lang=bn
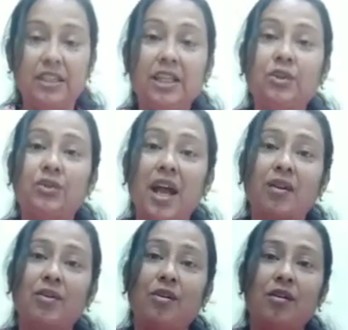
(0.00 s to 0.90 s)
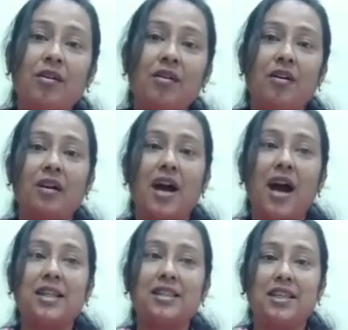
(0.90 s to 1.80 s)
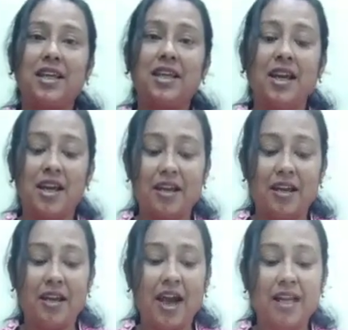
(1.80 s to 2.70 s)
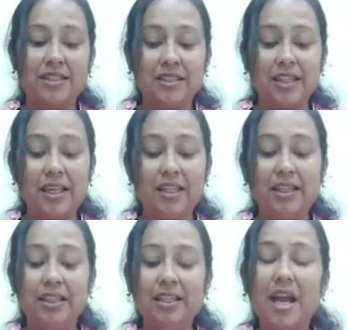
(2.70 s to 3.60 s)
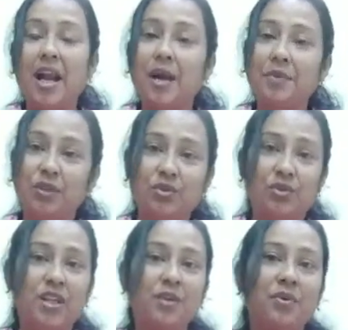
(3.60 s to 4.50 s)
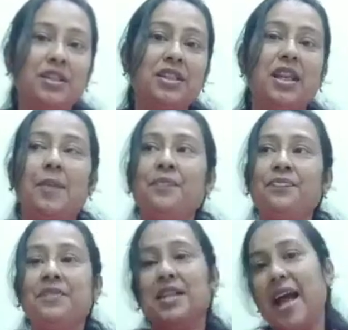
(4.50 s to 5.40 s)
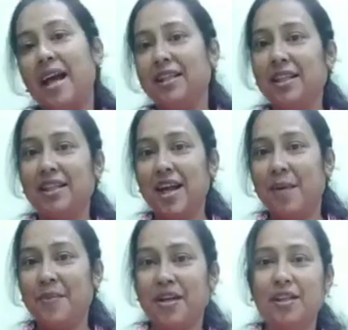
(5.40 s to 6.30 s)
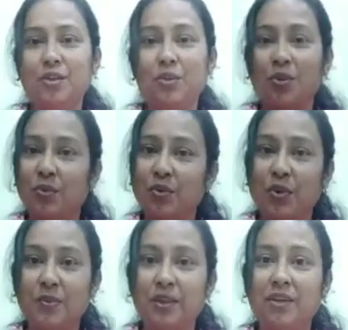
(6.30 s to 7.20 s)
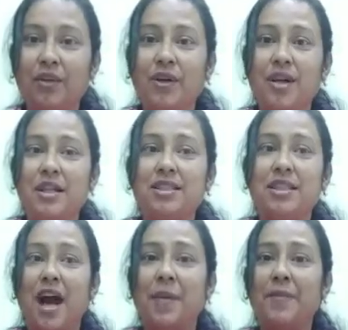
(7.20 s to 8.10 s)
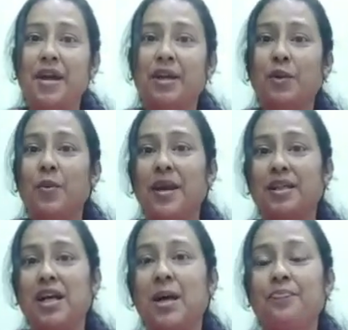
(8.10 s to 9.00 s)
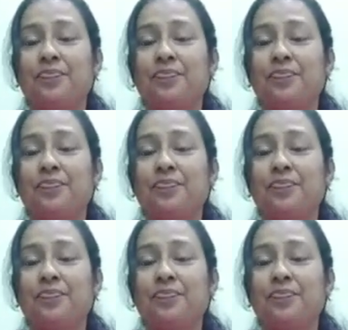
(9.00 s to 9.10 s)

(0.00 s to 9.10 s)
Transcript: কিন্তু দেখো আজকে আজকে দিদি আর আমি দুজনেই বলছিলাম যে একদিক দিয়ে আমরা কিন্তু খুব গর্বিত যে আমরা এরকম একটা